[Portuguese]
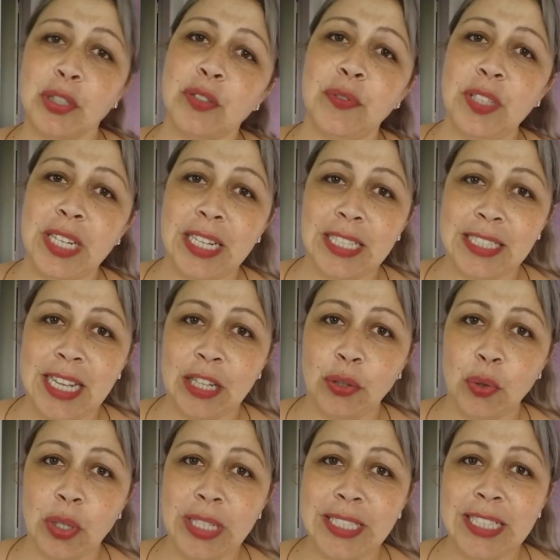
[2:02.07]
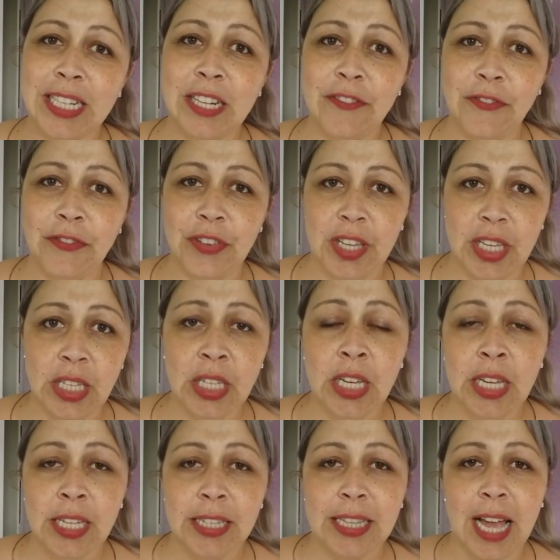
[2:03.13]
pelos finalizadores e
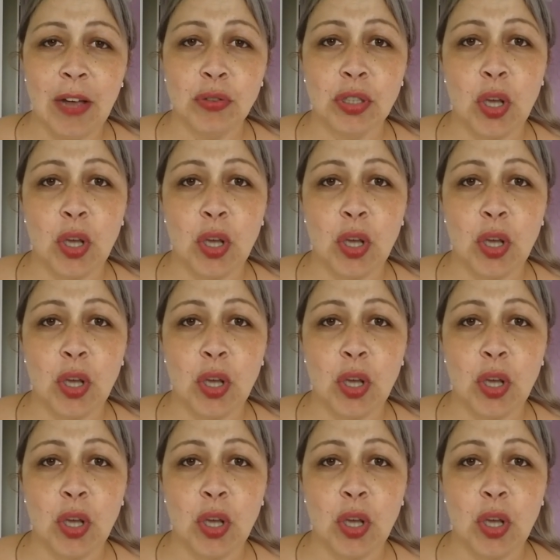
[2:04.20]
Livin tá?